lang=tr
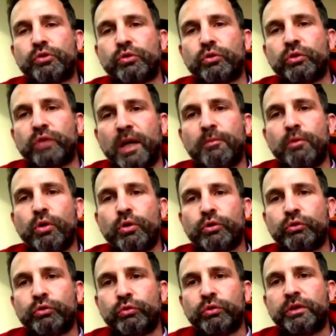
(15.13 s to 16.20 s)
Çünkü
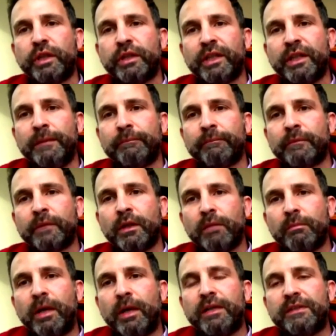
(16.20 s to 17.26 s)
kamuoyu Türkiye'de
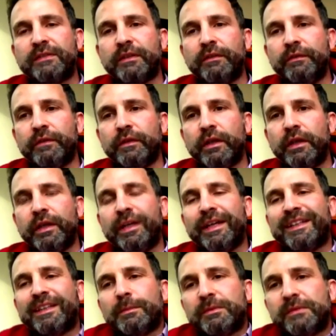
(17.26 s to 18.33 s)
maalesef
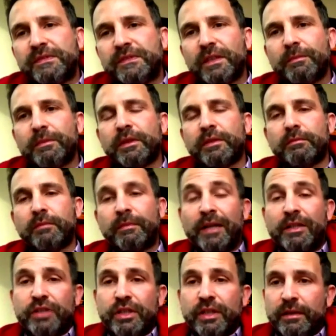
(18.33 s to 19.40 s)
eğitim sisteminin
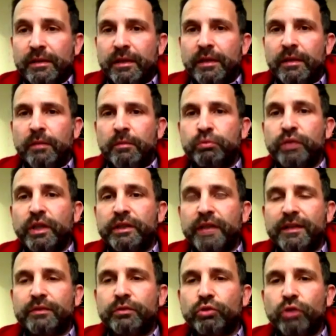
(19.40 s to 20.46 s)
bence buna
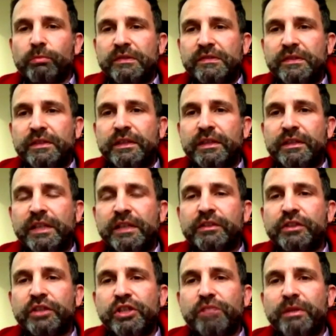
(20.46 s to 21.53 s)
yatkın olması
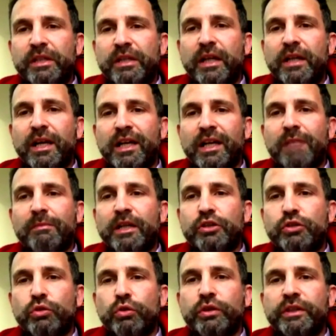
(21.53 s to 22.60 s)
nedeniyle dış mihrak aramaya
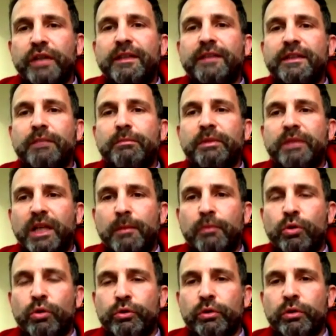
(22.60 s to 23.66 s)
çok yatkın bir
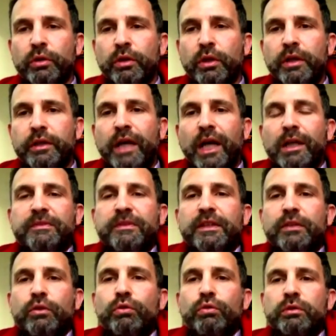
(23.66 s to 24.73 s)
kamuoyu. Yani biz
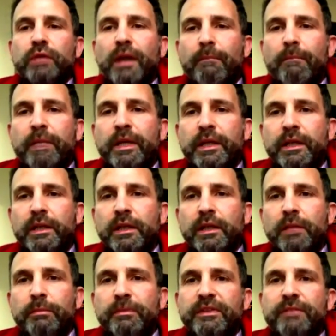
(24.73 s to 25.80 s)
ilkokuldan beri
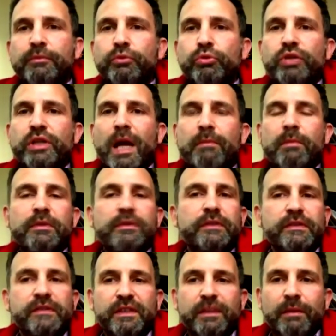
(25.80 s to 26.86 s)
bizim güçlenmemizi
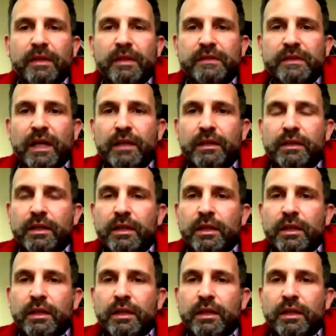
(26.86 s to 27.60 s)
istemezler.